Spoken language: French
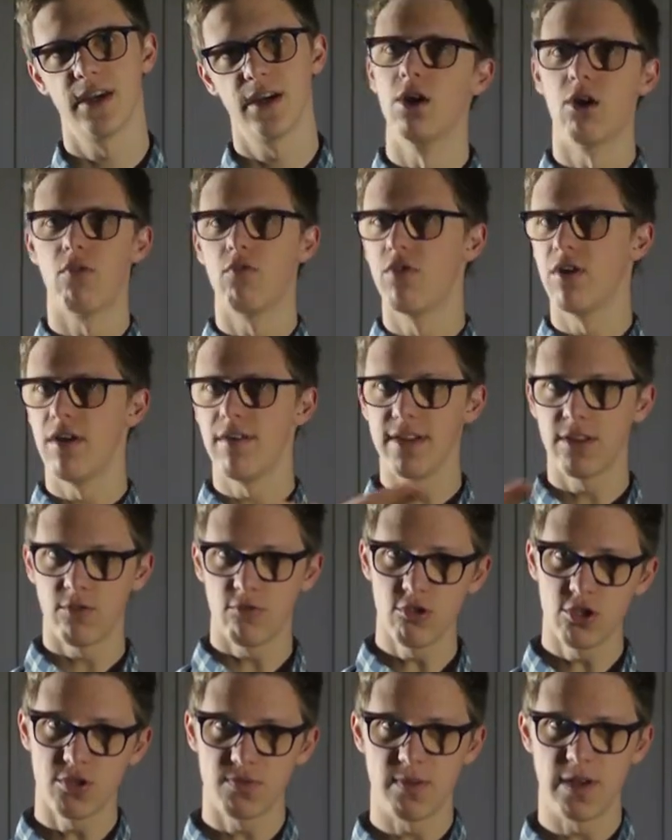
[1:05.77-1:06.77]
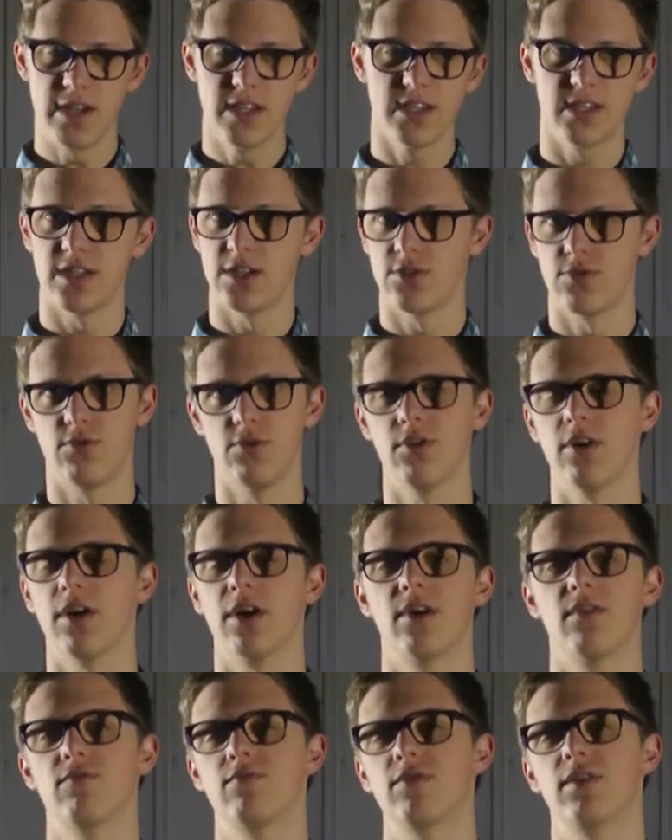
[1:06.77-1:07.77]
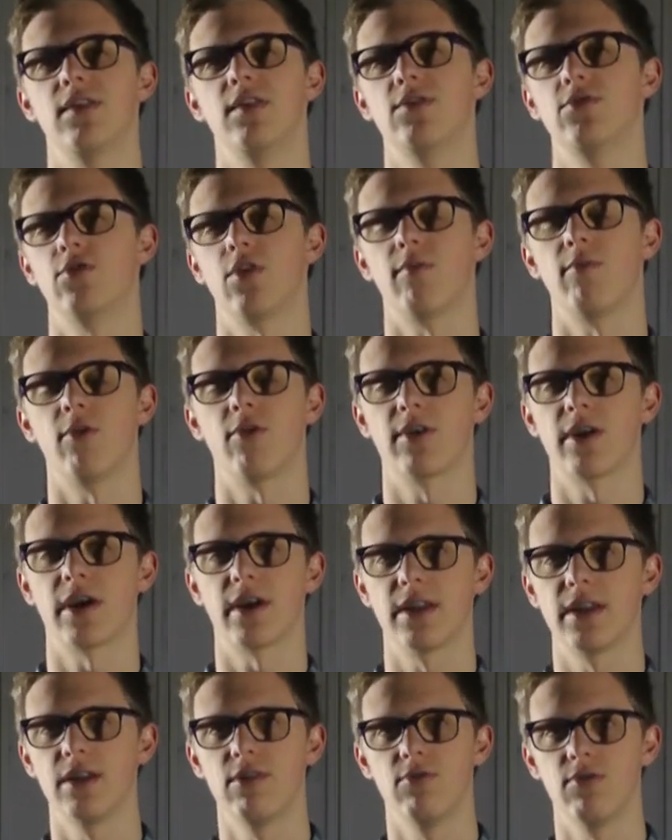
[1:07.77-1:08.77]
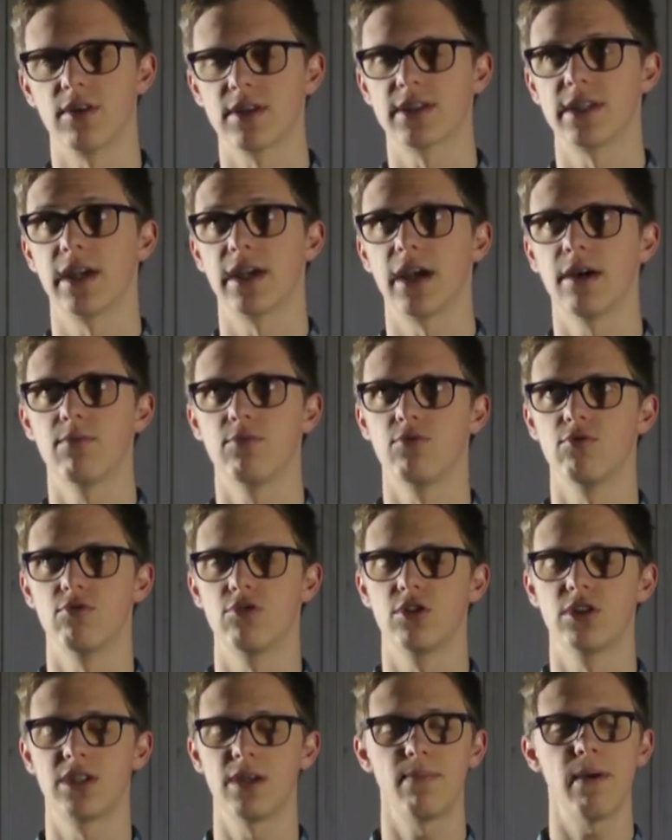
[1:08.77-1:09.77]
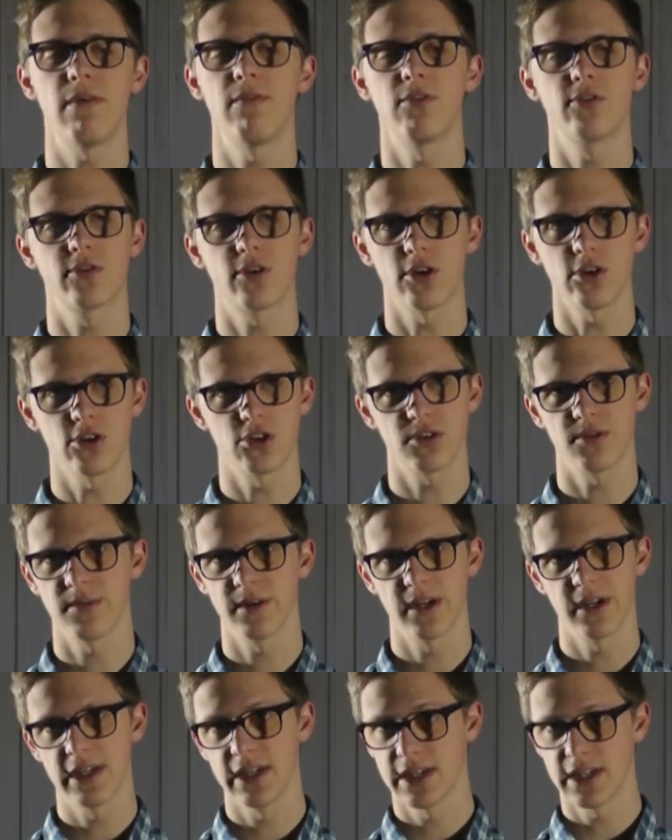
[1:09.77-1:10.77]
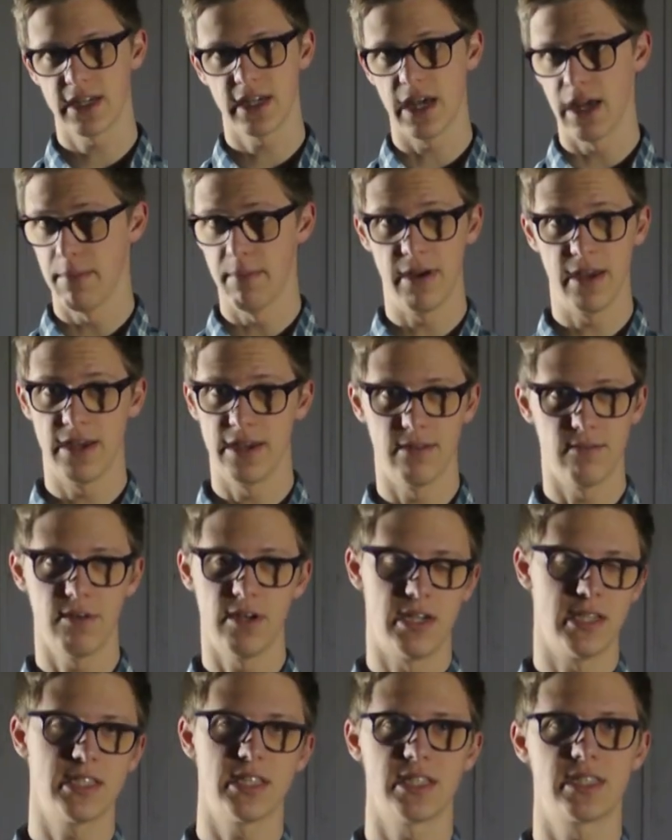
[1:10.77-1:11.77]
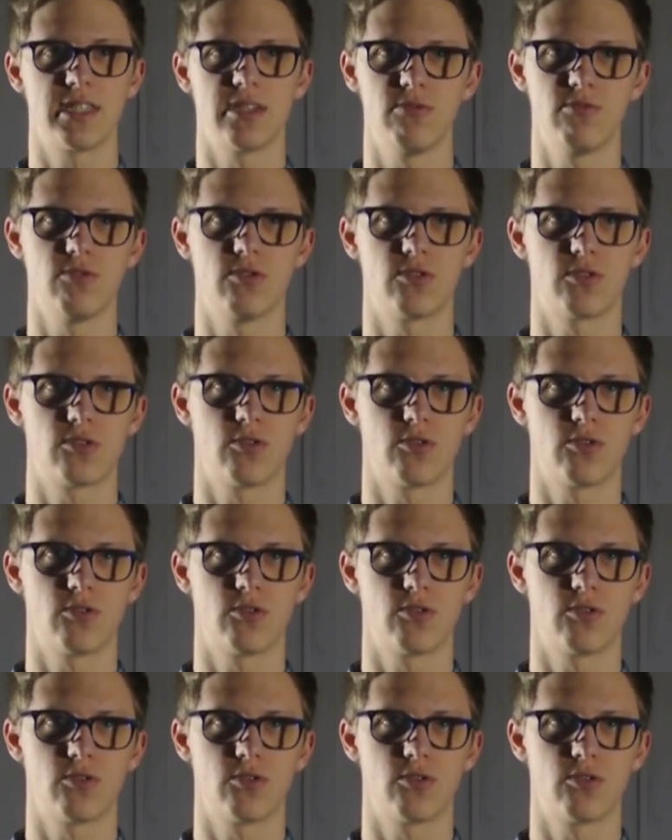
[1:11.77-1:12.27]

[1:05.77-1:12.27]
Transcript: Alors vous l'avez tous fait, c'est sûr, hein. vous avez sûrement regardé le Instagram de je sais pas votre crush. Eh ben voilà, ça c'est du